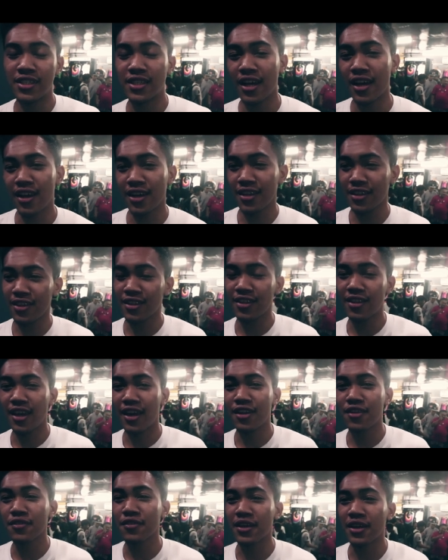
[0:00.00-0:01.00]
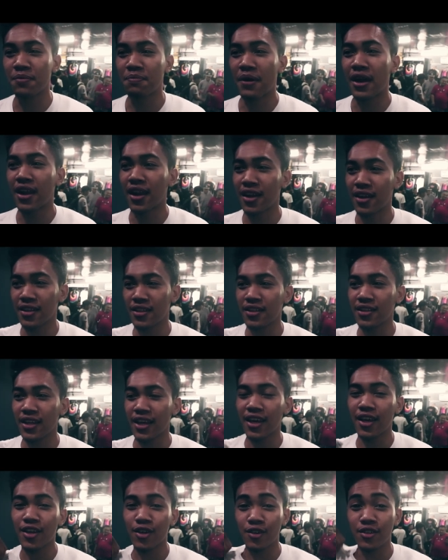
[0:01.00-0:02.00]
isa, ano eh, parang
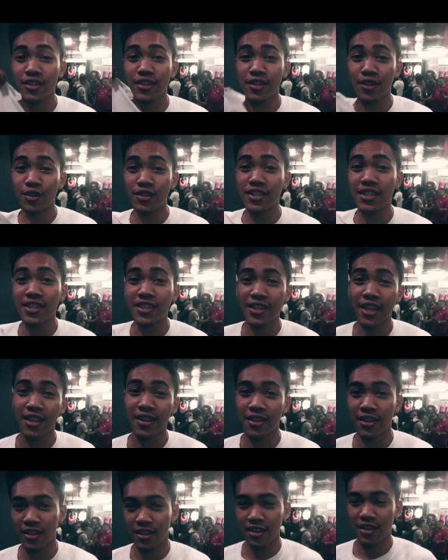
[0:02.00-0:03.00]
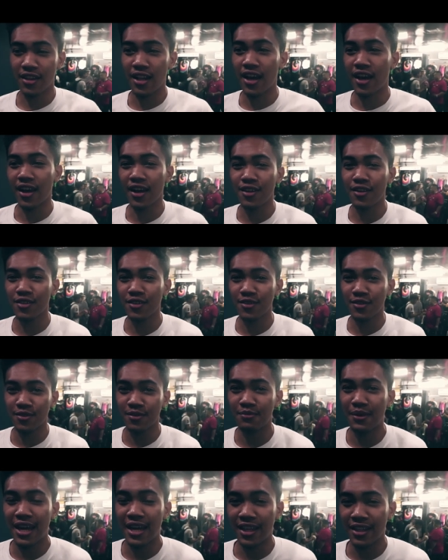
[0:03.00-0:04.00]
consistent na ganun yung
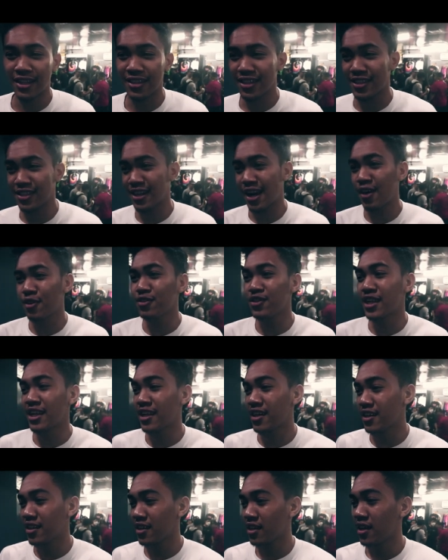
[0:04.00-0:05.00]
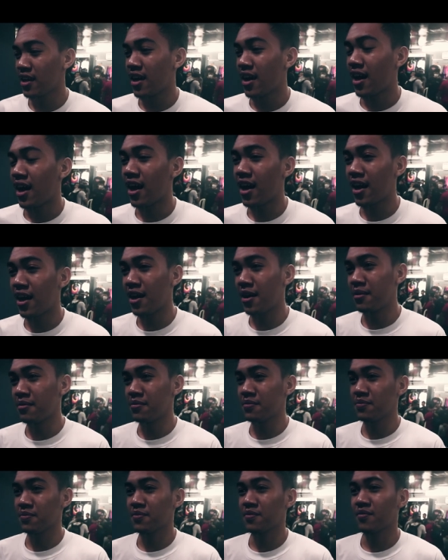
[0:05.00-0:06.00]
banat niya. Tapos round 3, um,
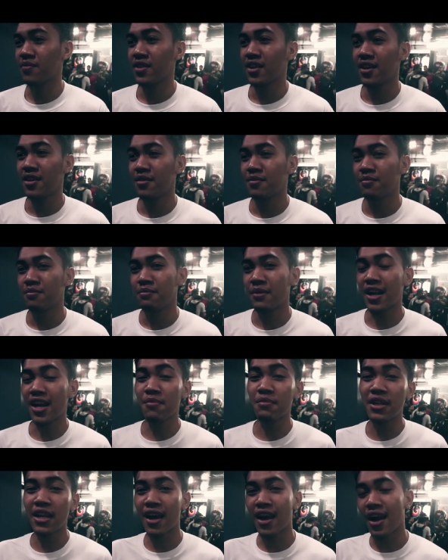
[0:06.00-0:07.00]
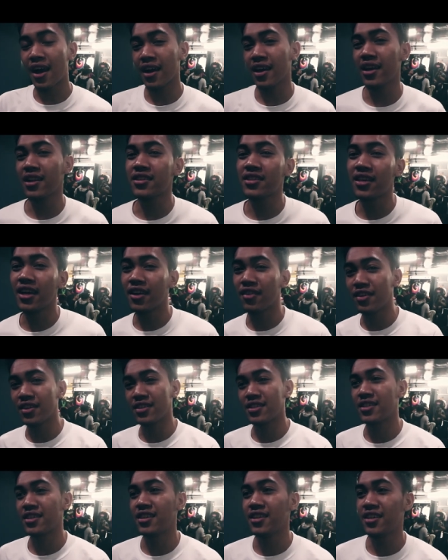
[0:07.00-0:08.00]
Marami ng angle si ano eh,
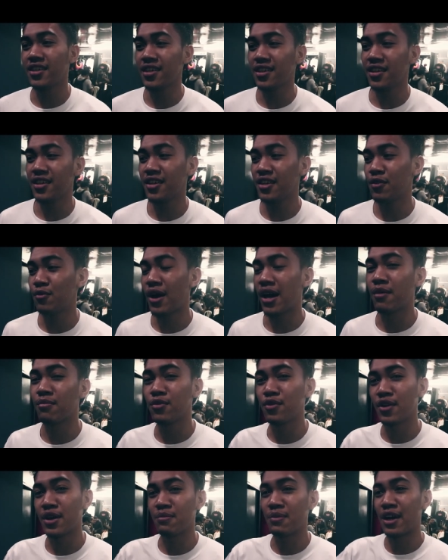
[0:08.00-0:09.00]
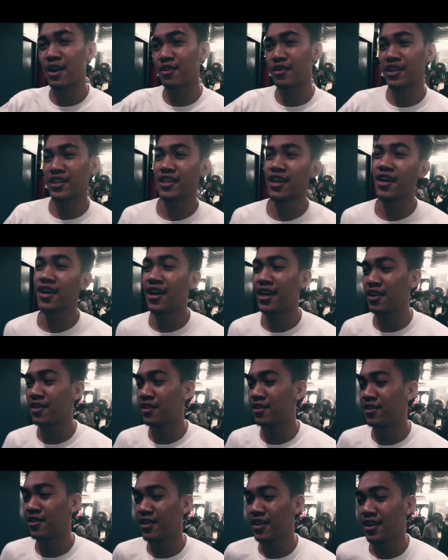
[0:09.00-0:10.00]
si Wangbu eh. Meron na siyang
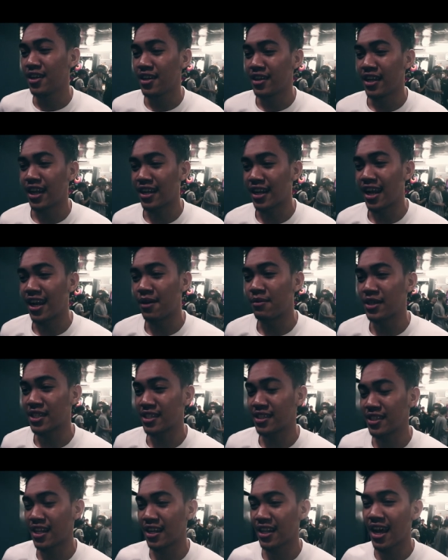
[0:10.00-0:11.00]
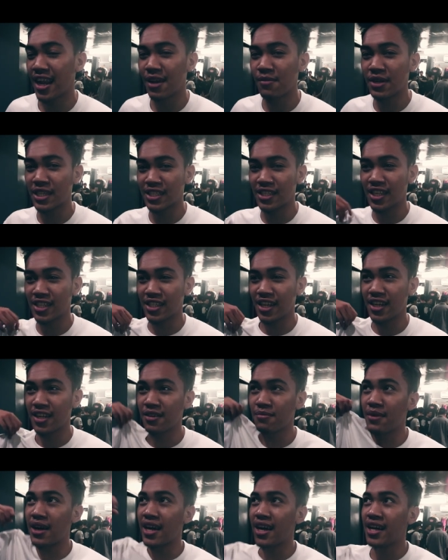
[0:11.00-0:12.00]
ano, naglalabas naglalabas na siya
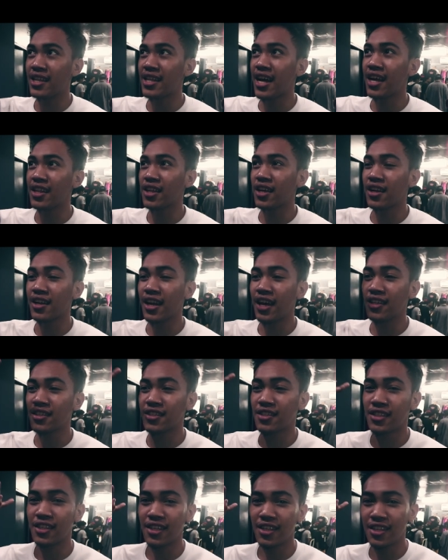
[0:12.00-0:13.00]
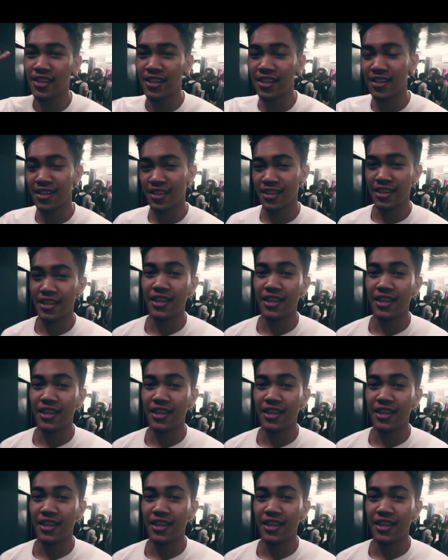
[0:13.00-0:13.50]
ng mga dating lines ni